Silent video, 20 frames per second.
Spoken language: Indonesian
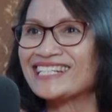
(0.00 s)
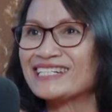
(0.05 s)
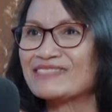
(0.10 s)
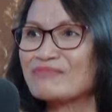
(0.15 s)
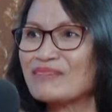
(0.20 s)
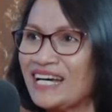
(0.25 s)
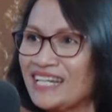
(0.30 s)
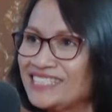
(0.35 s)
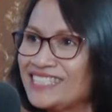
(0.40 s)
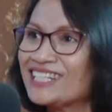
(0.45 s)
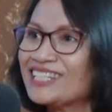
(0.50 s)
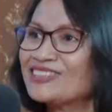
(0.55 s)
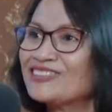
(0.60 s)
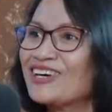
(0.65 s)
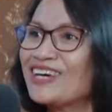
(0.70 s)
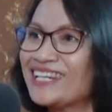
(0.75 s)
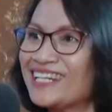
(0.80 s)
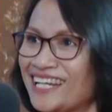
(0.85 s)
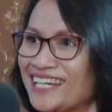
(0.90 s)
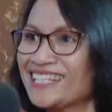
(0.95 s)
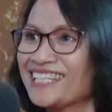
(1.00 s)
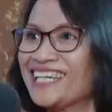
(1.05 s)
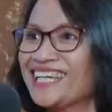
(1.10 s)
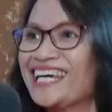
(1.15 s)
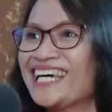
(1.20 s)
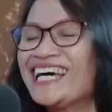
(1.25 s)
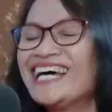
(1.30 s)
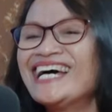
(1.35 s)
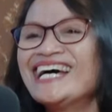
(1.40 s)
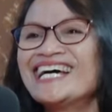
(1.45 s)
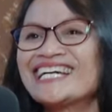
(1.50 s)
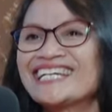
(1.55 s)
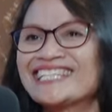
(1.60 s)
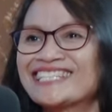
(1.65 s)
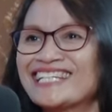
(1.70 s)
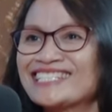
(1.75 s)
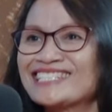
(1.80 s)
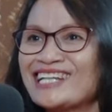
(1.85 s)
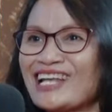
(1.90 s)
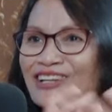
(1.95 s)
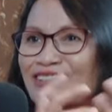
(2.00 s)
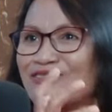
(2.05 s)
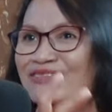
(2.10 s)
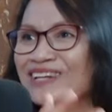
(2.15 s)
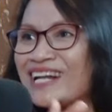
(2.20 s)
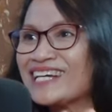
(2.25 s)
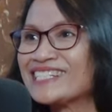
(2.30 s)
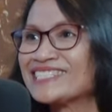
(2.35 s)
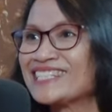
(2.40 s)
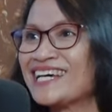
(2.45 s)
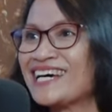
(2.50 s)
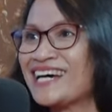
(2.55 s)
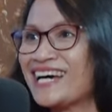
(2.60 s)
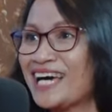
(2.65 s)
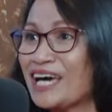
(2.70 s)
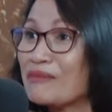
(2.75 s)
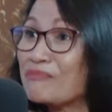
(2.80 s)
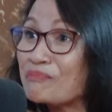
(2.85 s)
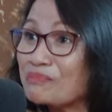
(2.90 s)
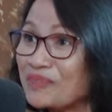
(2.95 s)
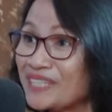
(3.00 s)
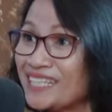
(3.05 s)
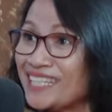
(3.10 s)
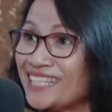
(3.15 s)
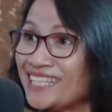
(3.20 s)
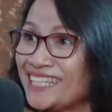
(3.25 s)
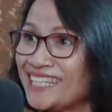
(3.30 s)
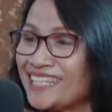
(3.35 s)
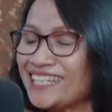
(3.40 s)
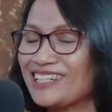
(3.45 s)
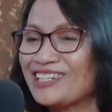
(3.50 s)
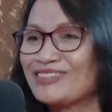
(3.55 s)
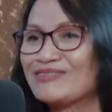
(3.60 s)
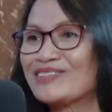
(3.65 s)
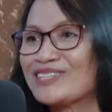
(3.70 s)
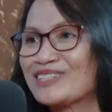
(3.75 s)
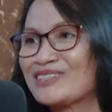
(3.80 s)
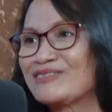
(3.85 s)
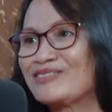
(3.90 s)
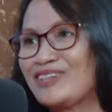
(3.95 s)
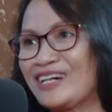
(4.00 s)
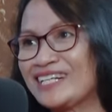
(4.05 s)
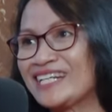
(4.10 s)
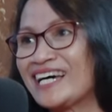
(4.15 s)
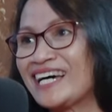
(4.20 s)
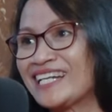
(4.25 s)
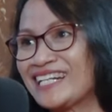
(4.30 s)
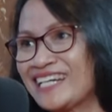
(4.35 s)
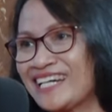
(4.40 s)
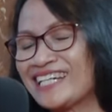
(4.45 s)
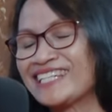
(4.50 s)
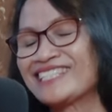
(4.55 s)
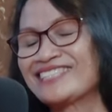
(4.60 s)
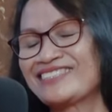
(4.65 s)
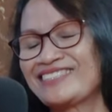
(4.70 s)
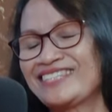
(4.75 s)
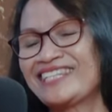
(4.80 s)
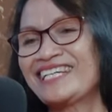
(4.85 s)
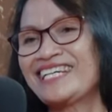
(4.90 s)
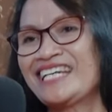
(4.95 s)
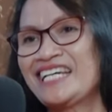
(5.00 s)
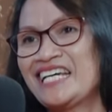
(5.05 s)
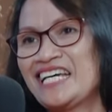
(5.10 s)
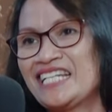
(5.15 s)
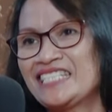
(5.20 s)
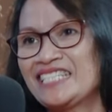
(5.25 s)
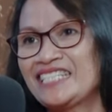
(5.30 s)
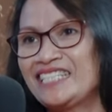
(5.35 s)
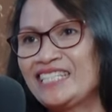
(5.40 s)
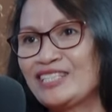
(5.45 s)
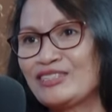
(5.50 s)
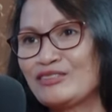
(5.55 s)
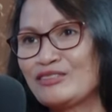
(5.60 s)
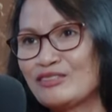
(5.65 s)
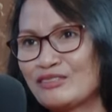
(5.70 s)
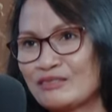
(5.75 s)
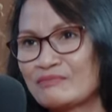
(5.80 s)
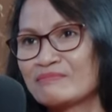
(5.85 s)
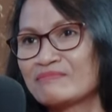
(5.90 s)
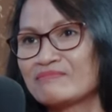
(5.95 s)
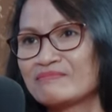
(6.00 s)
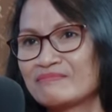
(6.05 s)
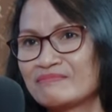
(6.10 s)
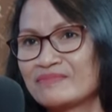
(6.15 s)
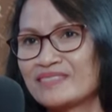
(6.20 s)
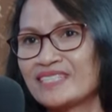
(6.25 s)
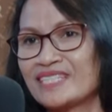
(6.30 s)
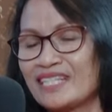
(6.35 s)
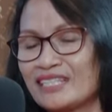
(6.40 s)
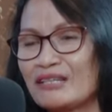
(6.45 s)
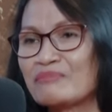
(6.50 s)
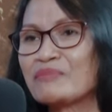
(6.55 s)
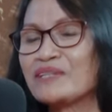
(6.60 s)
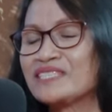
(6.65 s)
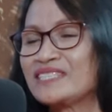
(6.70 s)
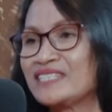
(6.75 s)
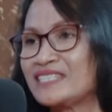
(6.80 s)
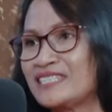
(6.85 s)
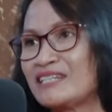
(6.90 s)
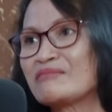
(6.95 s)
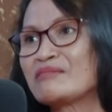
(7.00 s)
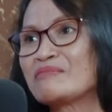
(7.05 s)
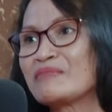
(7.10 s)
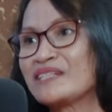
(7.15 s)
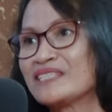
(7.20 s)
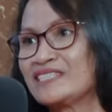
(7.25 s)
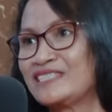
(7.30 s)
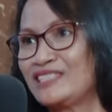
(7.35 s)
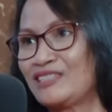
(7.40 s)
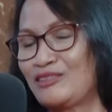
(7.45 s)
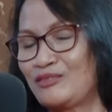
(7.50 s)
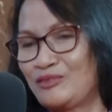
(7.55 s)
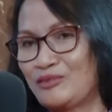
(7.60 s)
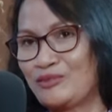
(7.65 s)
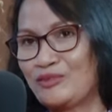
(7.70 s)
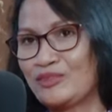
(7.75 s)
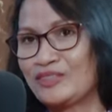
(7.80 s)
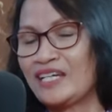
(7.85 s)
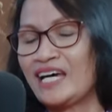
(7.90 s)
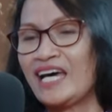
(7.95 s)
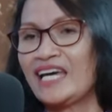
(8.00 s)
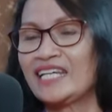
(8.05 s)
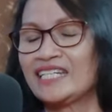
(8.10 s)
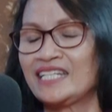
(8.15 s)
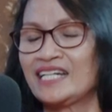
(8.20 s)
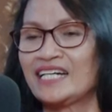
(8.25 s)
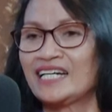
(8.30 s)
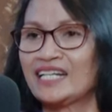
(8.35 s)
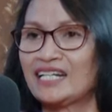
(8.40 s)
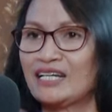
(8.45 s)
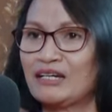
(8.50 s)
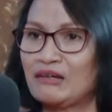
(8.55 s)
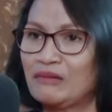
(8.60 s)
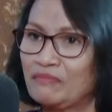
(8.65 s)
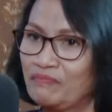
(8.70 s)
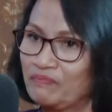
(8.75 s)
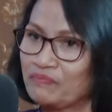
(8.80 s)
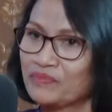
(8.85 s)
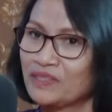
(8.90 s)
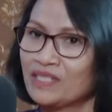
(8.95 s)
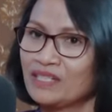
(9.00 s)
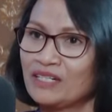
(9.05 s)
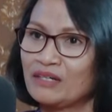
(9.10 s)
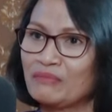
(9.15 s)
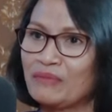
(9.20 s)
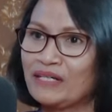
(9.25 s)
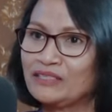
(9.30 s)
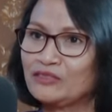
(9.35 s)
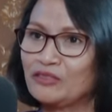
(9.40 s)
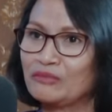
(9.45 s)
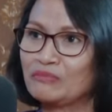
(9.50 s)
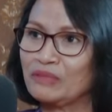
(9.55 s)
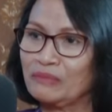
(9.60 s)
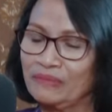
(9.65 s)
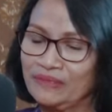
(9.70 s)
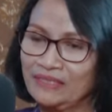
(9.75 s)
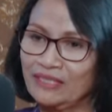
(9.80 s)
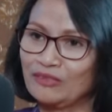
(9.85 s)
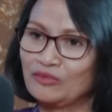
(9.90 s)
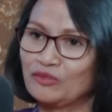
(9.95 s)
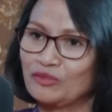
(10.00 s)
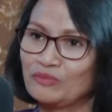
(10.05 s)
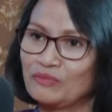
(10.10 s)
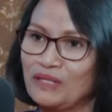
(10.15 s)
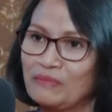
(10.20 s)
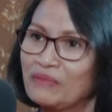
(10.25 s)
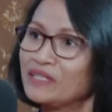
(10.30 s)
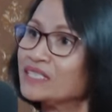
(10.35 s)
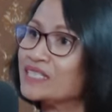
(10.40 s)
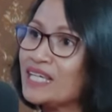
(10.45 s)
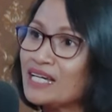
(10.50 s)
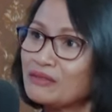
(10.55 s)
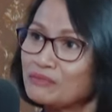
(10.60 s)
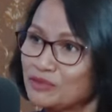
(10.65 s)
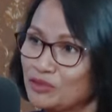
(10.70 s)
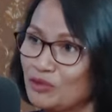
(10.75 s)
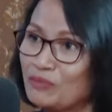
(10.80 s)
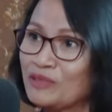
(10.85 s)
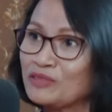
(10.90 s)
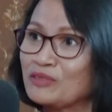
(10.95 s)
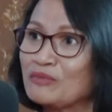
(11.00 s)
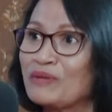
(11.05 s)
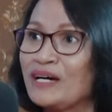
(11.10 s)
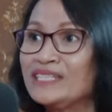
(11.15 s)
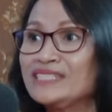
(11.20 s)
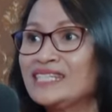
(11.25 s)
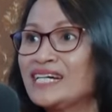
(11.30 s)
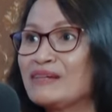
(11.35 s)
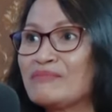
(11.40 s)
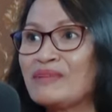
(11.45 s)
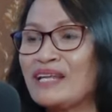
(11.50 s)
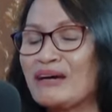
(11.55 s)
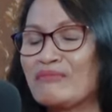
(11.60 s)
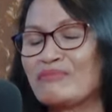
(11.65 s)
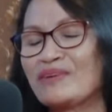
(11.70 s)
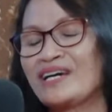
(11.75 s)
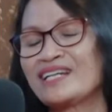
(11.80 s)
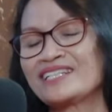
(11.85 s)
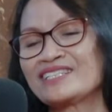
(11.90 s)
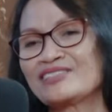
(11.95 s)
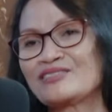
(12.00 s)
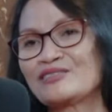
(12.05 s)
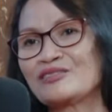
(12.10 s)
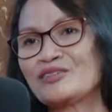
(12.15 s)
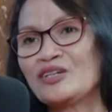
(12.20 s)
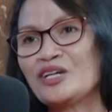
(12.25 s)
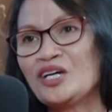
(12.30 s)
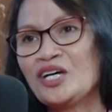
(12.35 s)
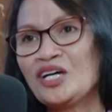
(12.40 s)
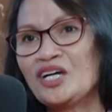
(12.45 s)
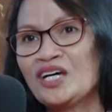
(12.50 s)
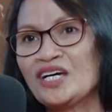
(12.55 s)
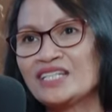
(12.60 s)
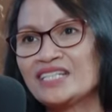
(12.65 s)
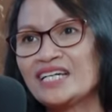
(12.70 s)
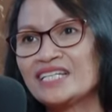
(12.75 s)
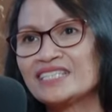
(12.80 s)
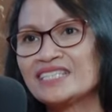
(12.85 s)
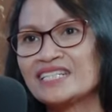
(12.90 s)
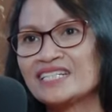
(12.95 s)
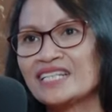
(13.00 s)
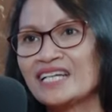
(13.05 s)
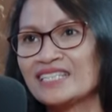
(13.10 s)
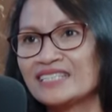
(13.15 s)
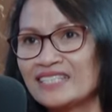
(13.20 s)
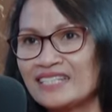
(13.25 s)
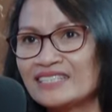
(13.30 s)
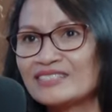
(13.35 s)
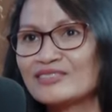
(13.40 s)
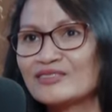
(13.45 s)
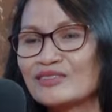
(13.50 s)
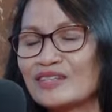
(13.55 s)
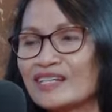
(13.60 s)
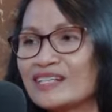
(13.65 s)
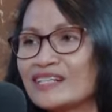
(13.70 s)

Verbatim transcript: mengajar itu enak. enak. kita selalu merasa happy ya, kalau ya, bertemu ya. anak-anak gitu ah, ya. gitu. Jadi itu ternyata passion saya memang di situ. Ah. Akhirnya karena ya, Pak John berpesan untuk Mama Tiang coba-coba aja melamar gitu. Hmm. Dan ternyata Sungkara